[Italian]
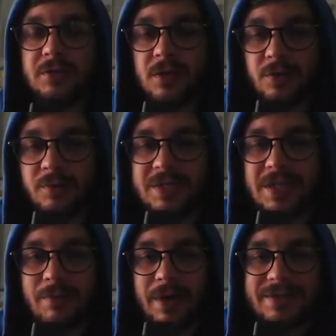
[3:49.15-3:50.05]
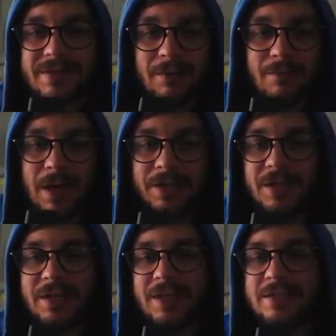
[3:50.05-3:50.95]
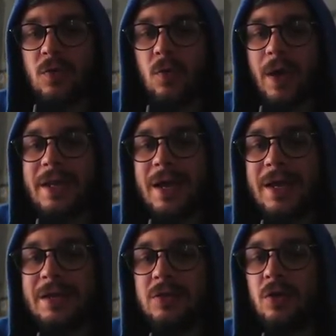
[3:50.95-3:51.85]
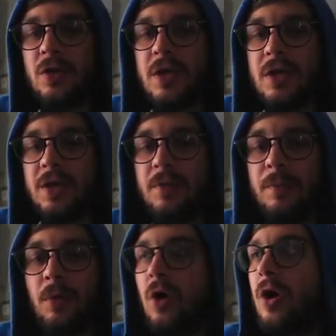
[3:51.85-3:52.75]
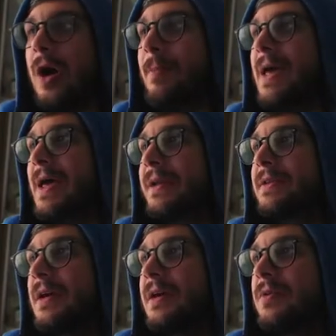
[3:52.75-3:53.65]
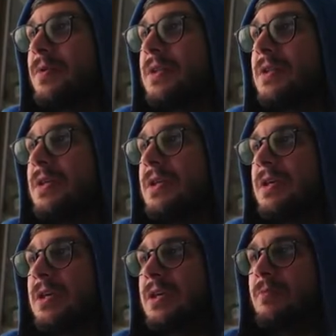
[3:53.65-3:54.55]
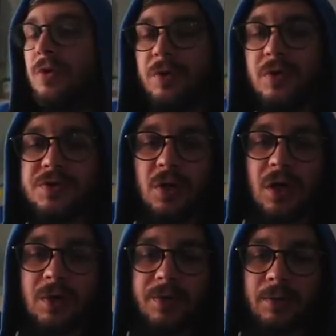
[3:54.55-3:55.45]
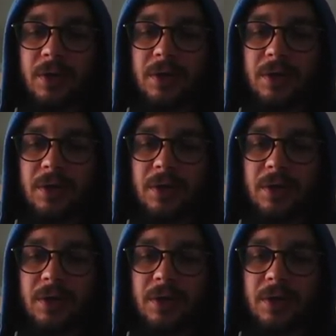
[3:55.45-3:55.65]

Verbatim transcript: No, non mi sembra scammata, anche se qua in alto è un po' aperta, eh? Quindi, boh, non lo so, apriamola.